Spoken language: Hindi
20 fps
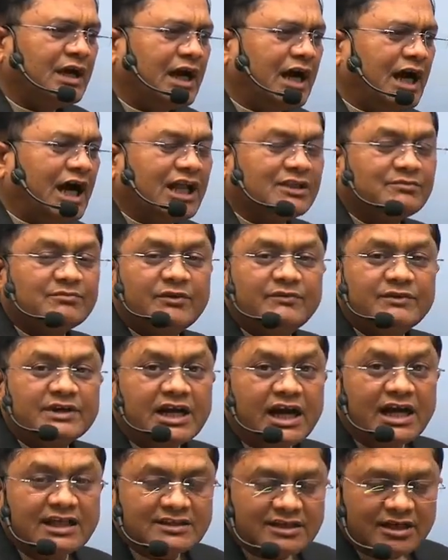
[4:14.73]

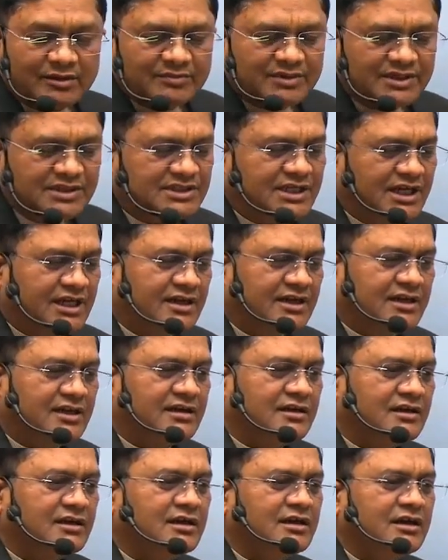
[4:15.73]
आत्मविकास का परिचायक
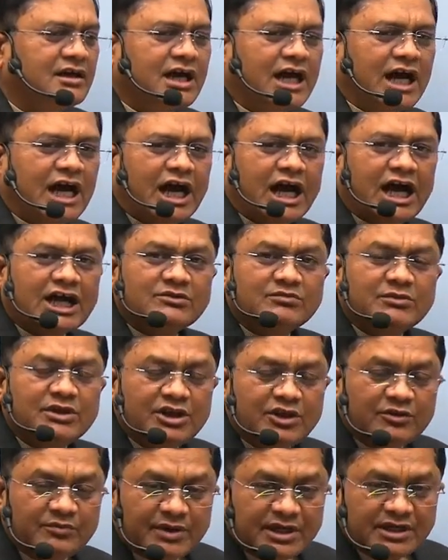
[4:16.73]
है
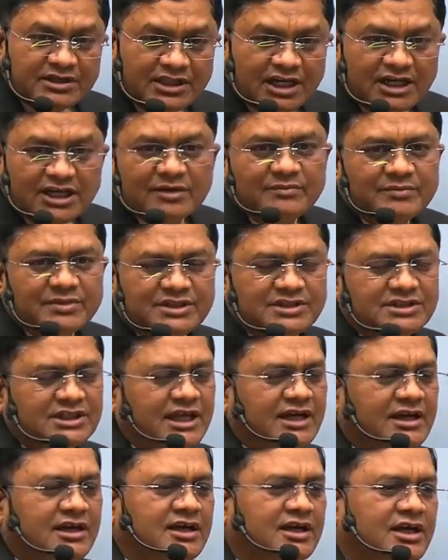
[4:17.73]
आत्मनिर्भरता का
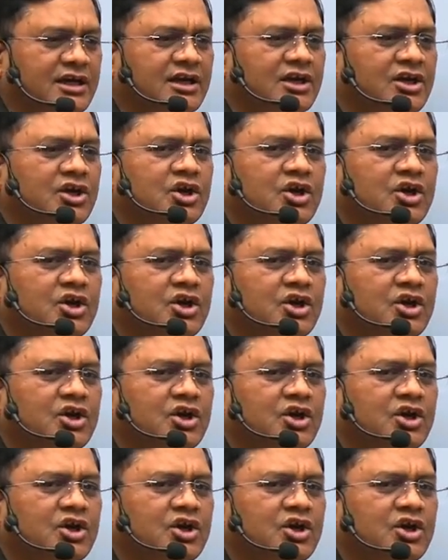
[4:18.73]
परिचायक है